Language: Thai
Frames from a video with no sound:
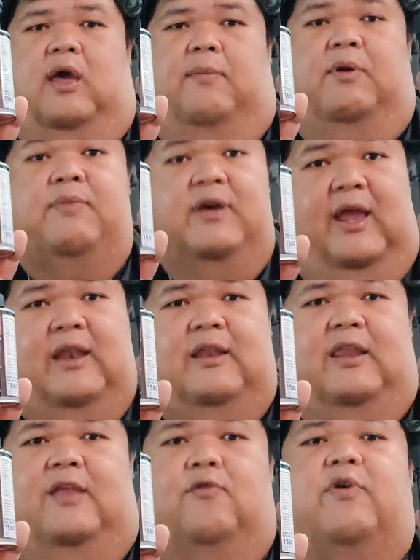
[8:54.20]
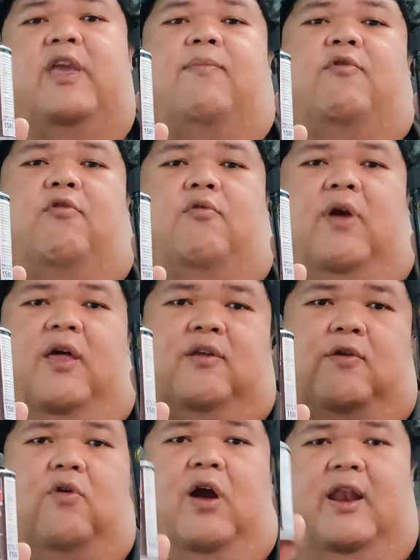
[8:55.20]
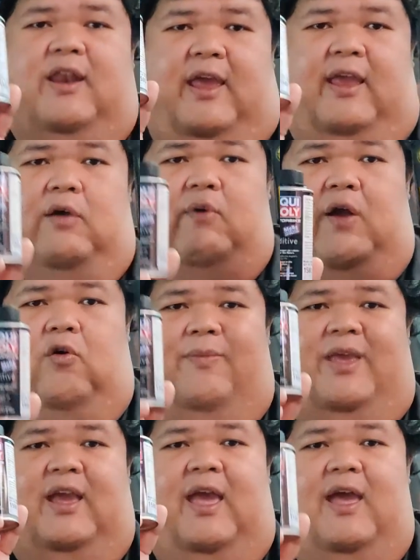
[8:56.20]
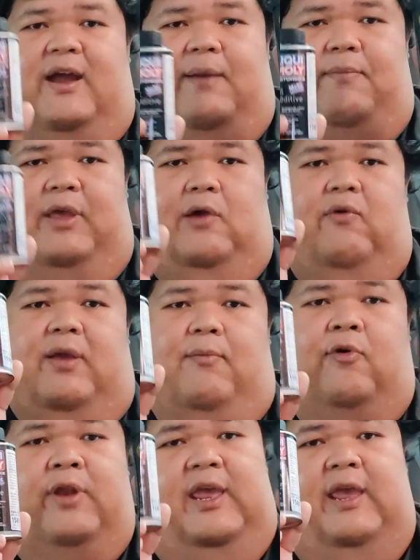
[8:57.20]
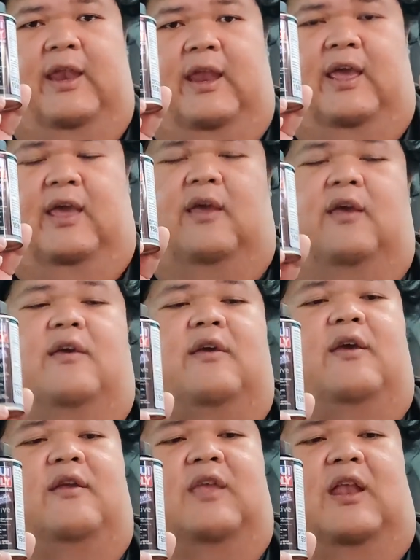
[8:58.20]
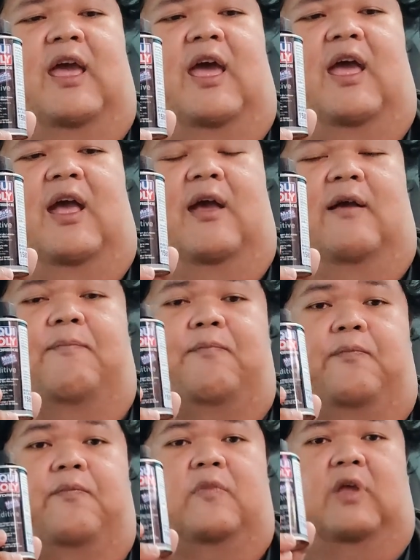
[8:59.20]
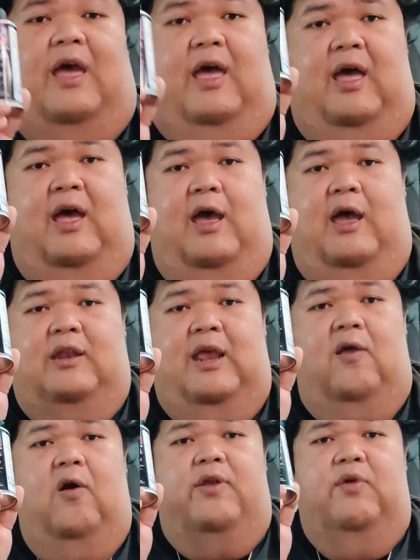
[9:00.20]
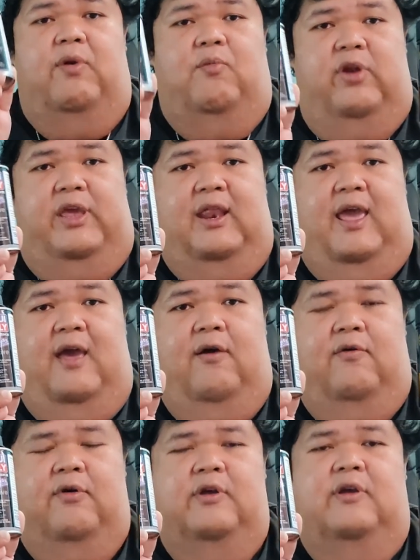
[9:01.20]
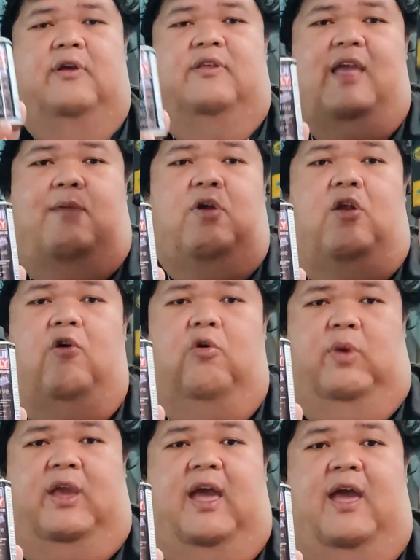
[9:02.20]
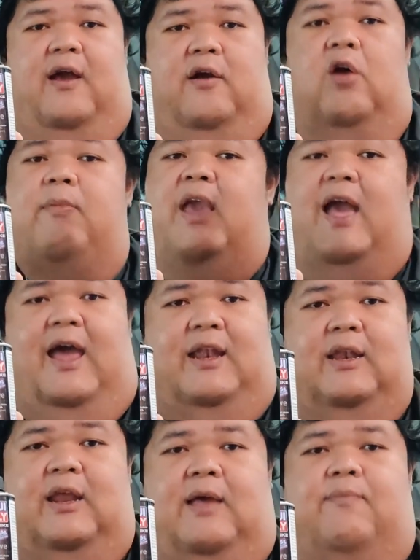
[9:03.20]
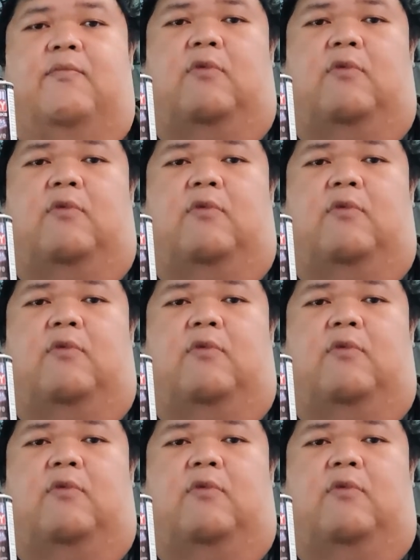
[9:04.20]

เพื่อนๆที่ดูคลิปอยู่ว่าสะดวกอันไหนระหว่างโอเมก้ากับลิควิดโมลีนะฮะแต่ถ้าได้ลองลิควิดโมลีแล้วอยากมาลองโอเมก้าก็ไม่ขัดนะครับ